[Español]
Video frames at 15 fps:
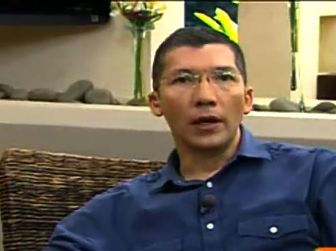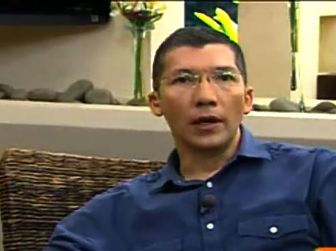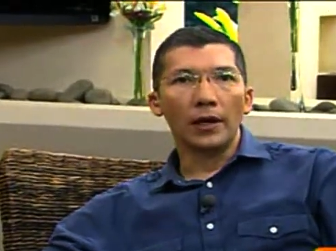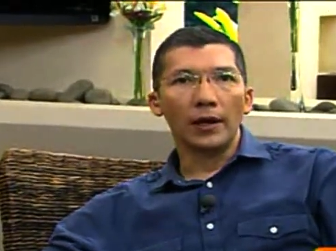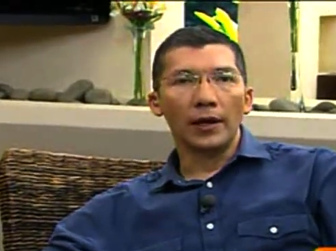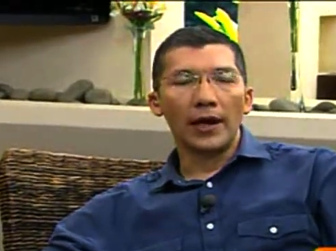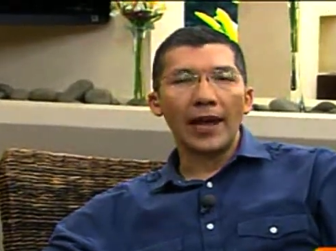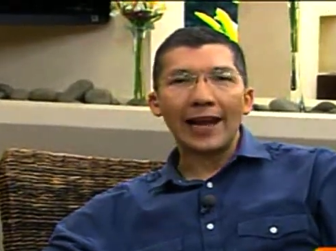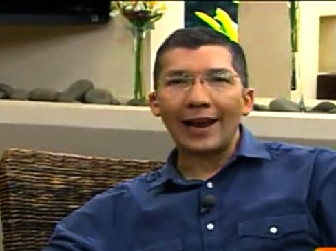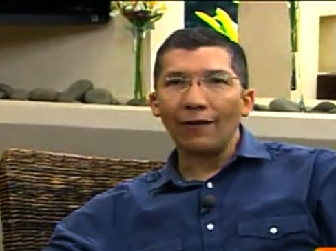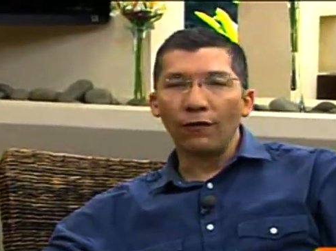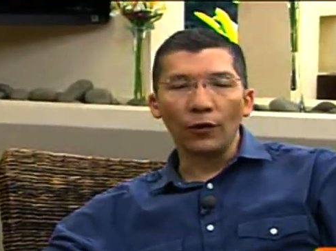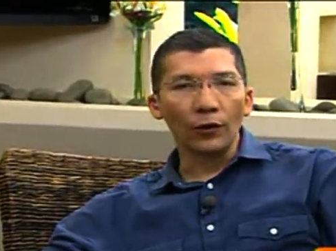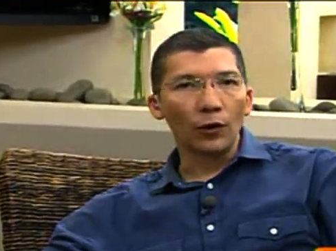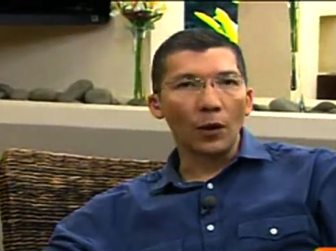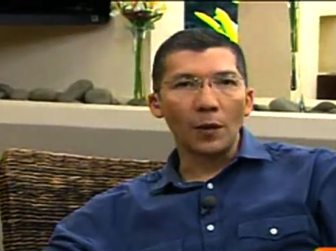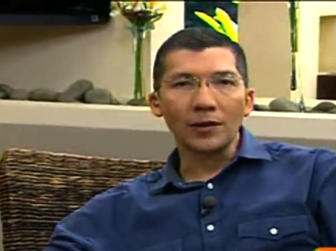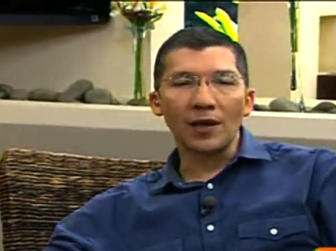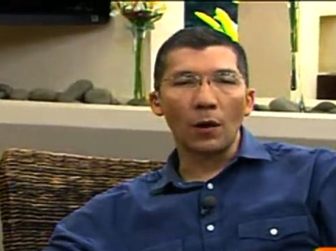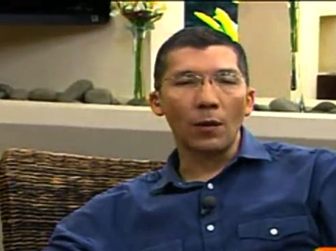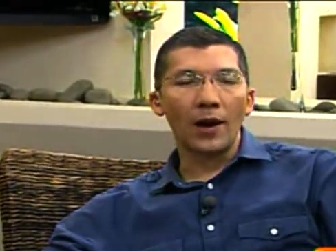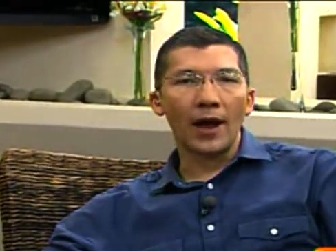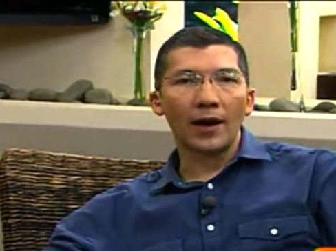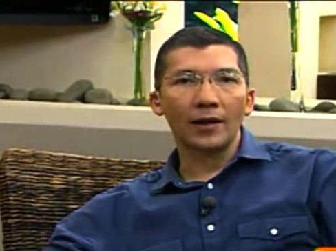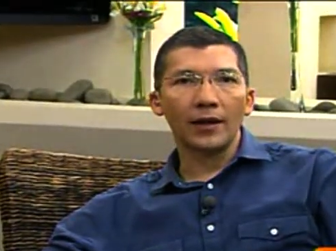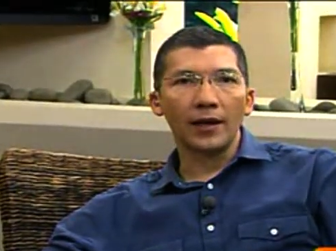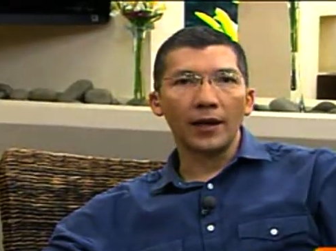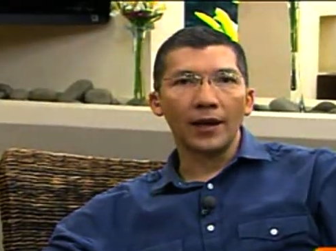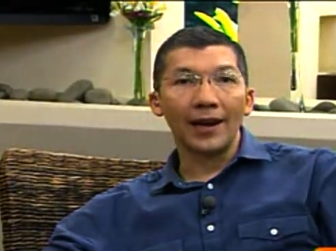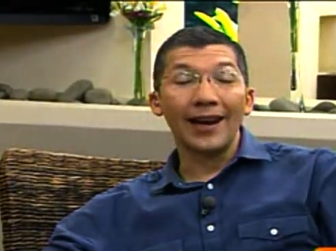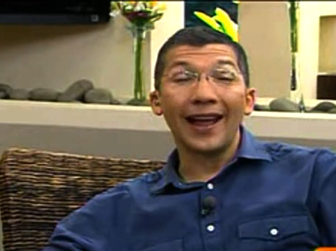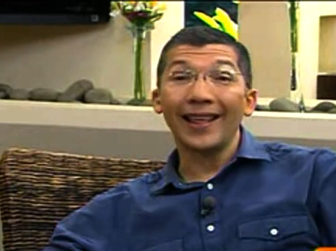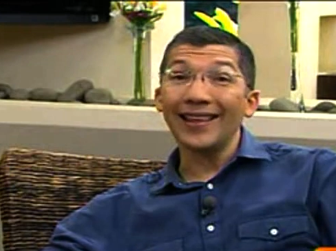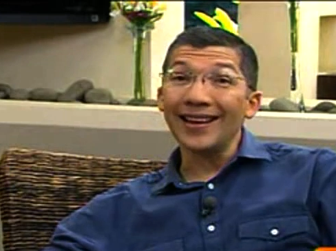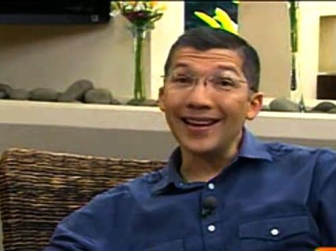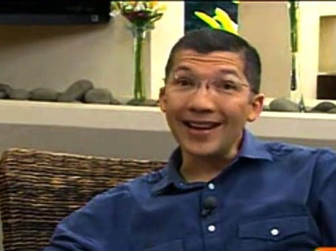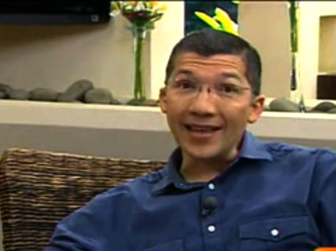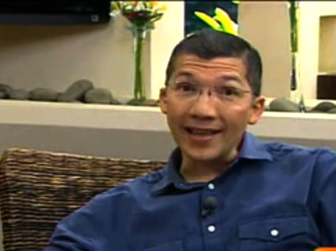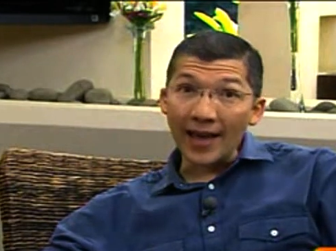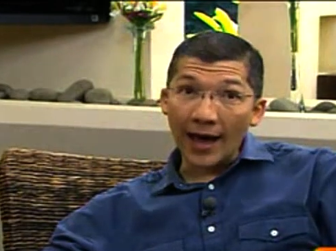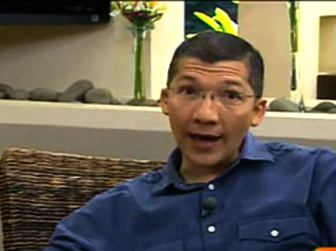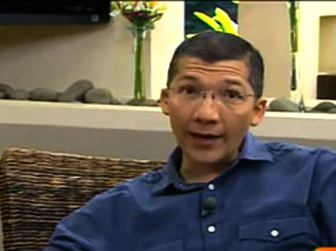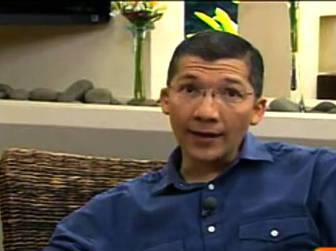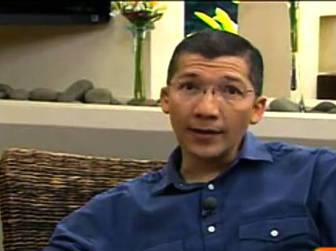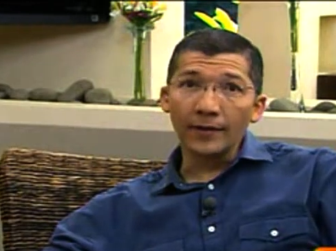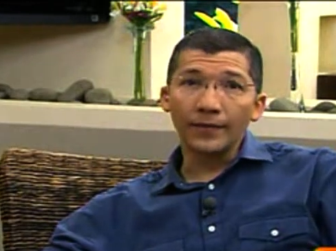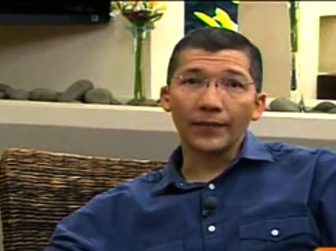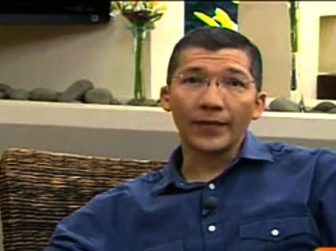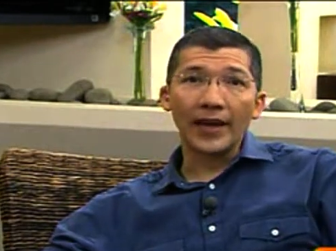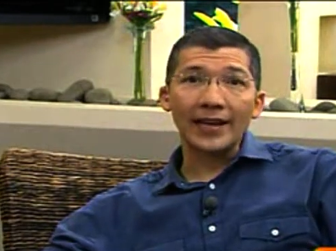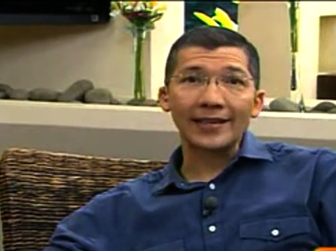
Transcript: Eh, en el fondo vamos a hablar de la dignidad,